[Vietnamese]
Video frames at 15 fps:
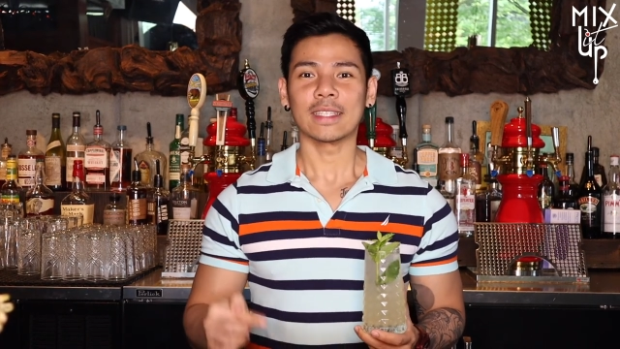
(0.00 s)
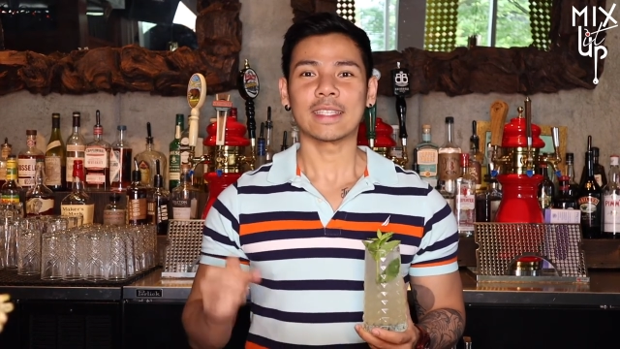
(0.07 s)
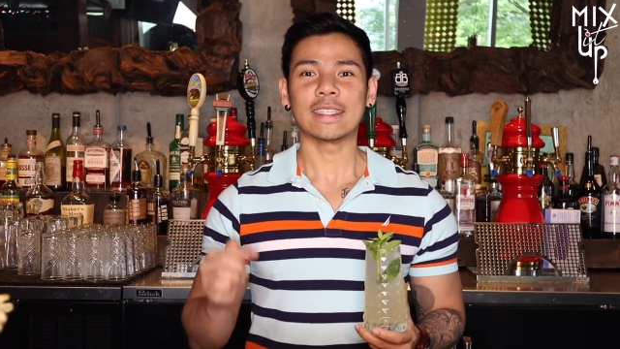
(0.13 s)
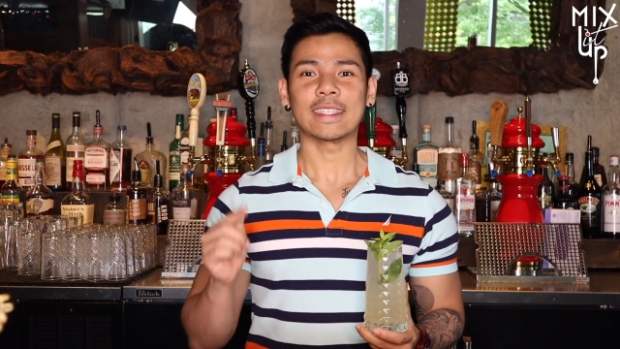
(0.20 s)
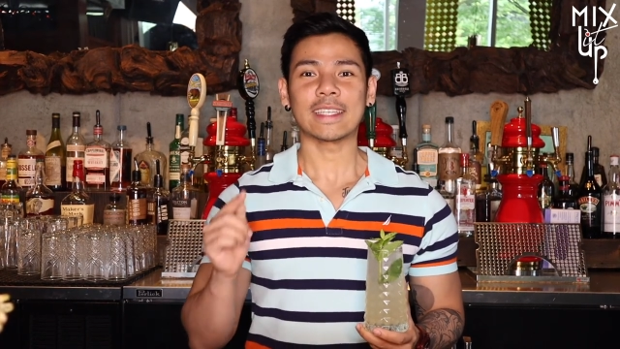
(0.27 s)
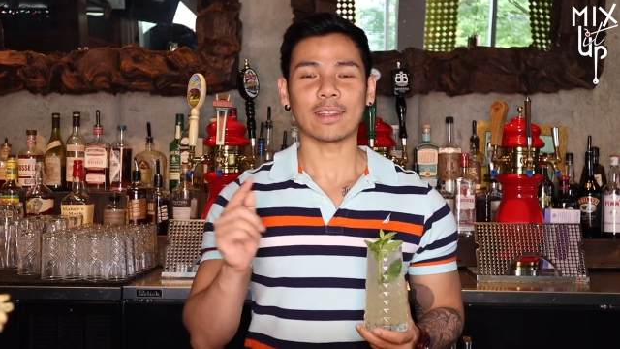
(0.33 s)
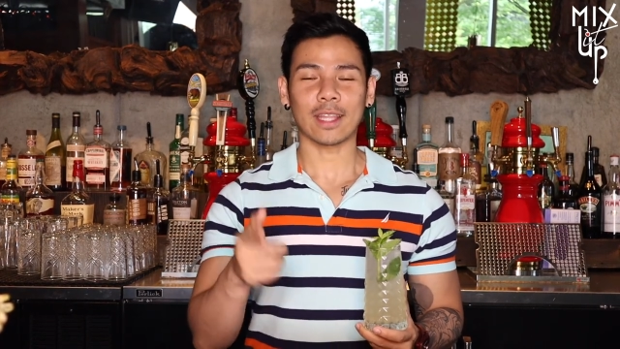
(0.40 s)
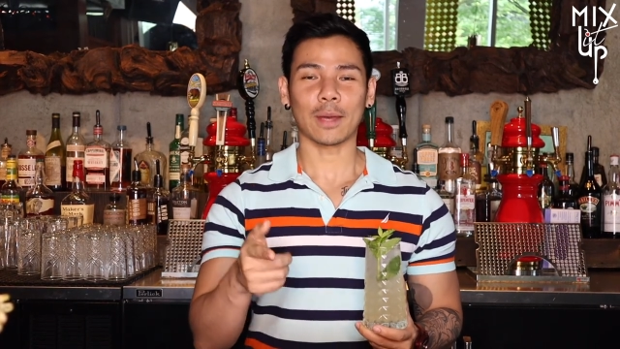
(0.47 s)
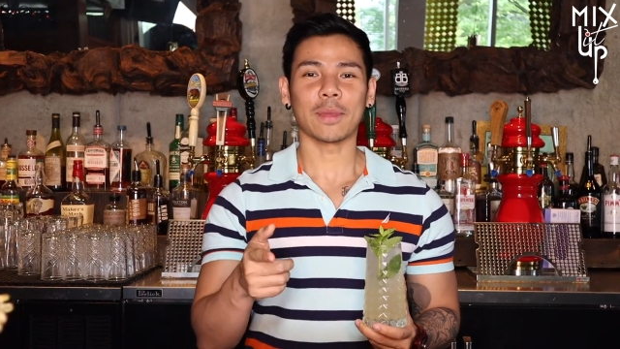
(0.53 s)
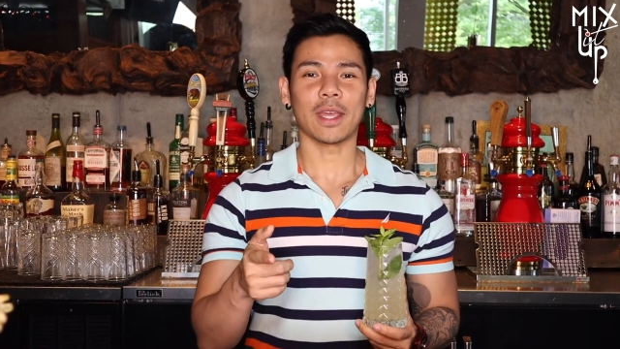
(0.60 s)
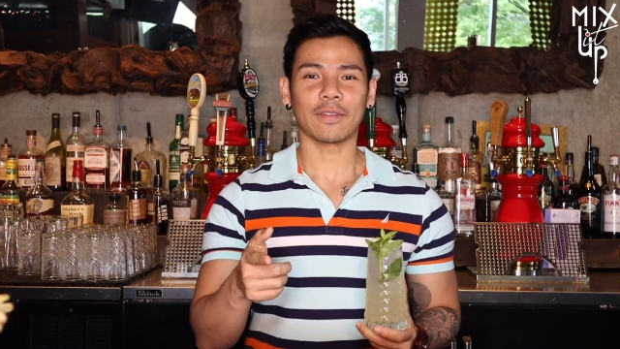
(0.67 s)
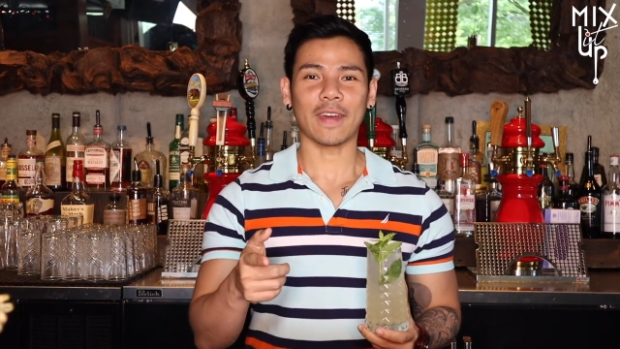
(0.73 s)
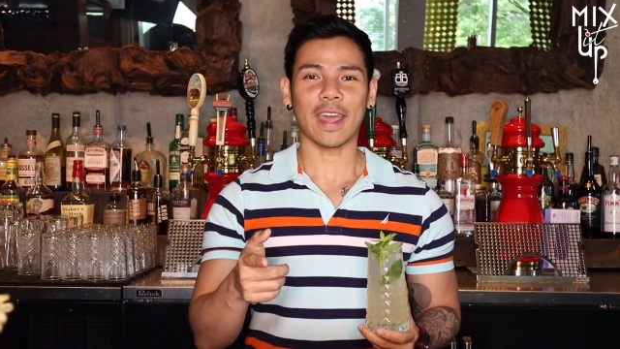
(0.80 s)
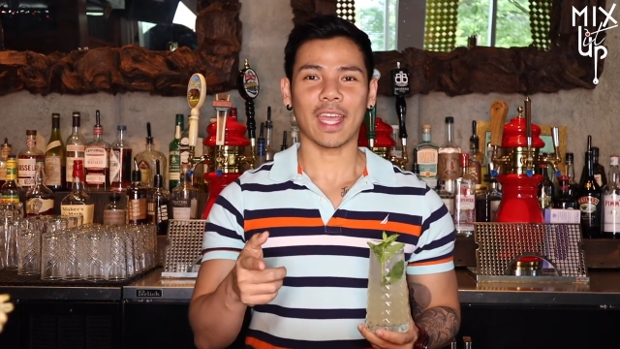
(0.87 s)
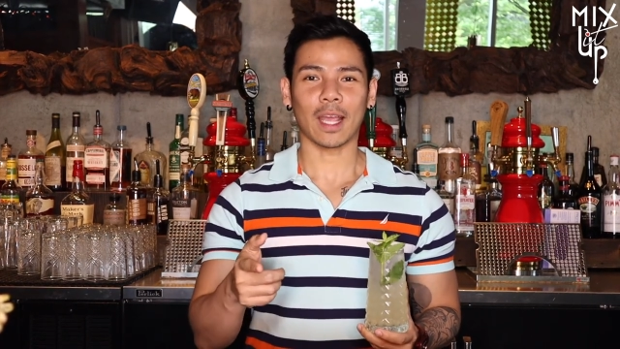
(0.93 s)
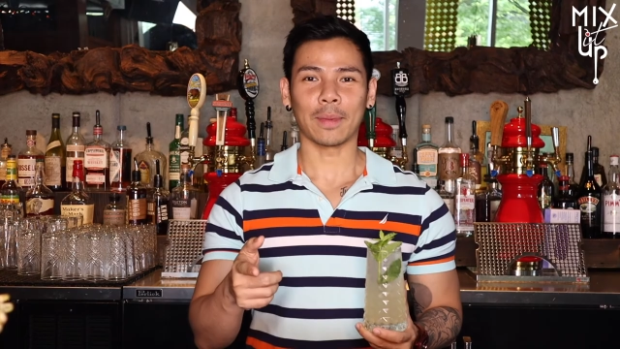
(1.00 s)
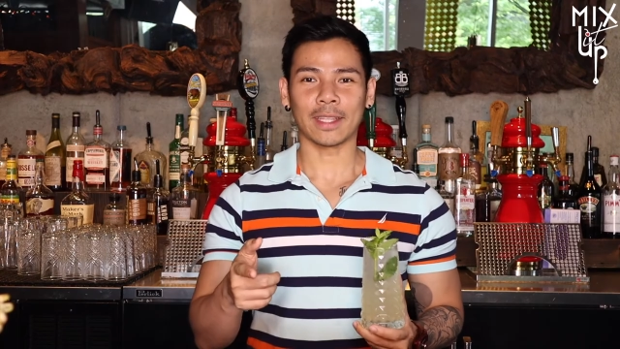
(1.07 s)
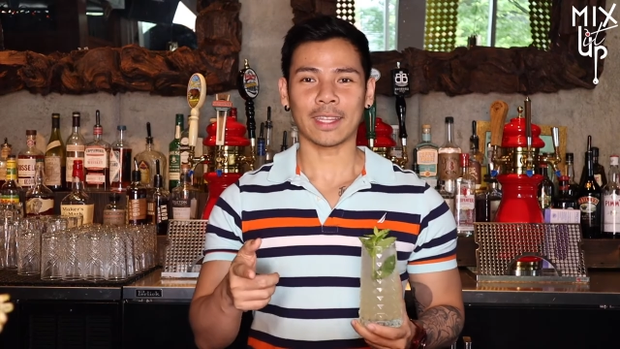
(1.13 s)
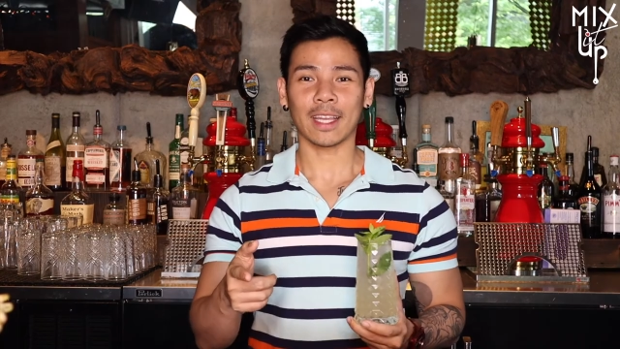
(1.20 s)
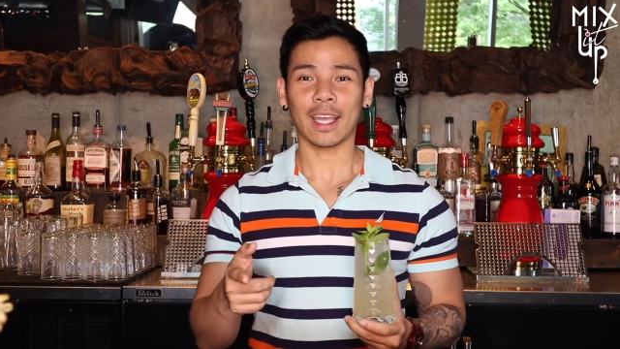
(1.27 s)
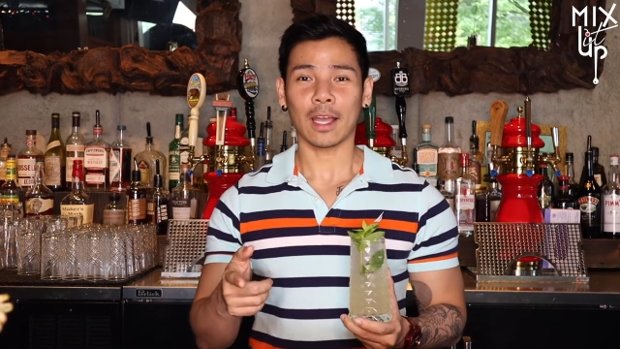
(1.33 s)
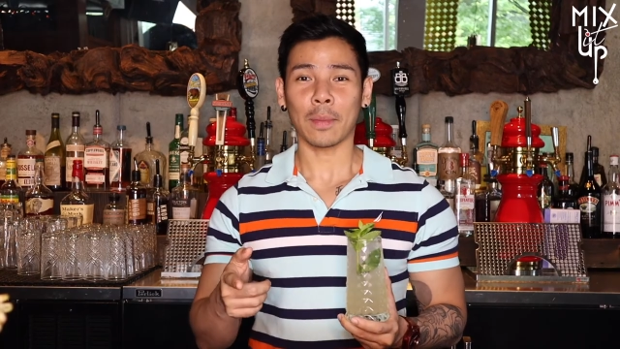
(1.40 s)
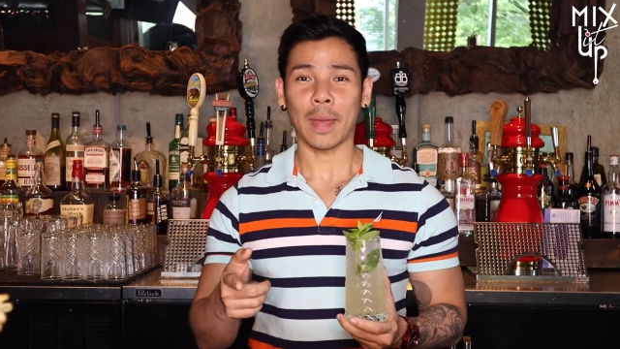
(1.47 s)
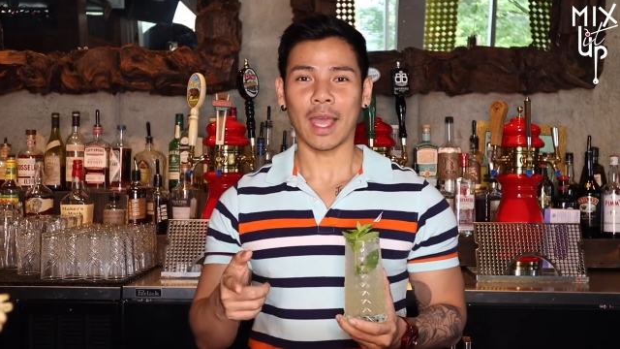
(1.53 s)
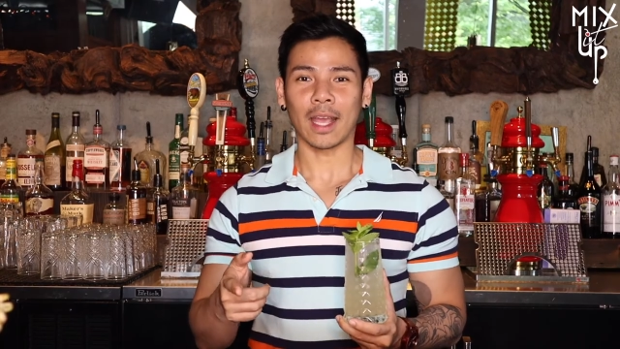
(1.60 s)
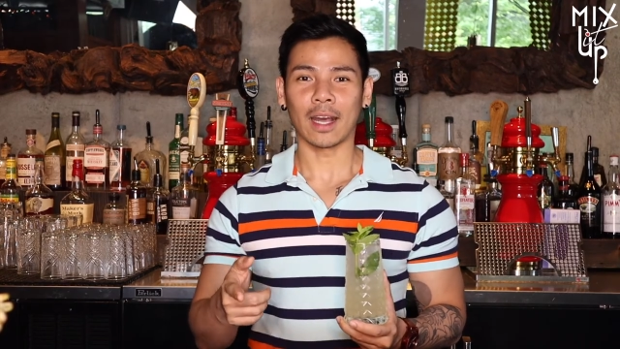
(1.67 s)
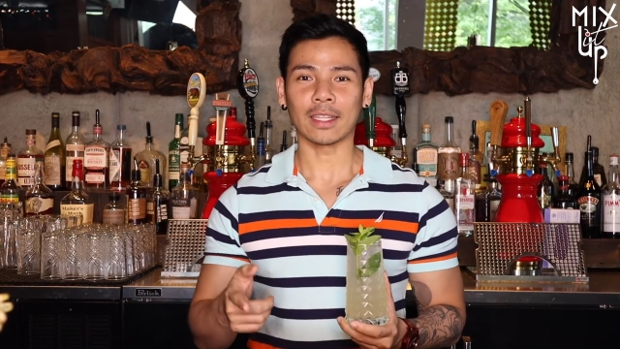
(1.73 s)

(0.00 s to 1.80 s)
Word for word: Xin chào tạm biệt và hẹn gặp lại tất cả các bạn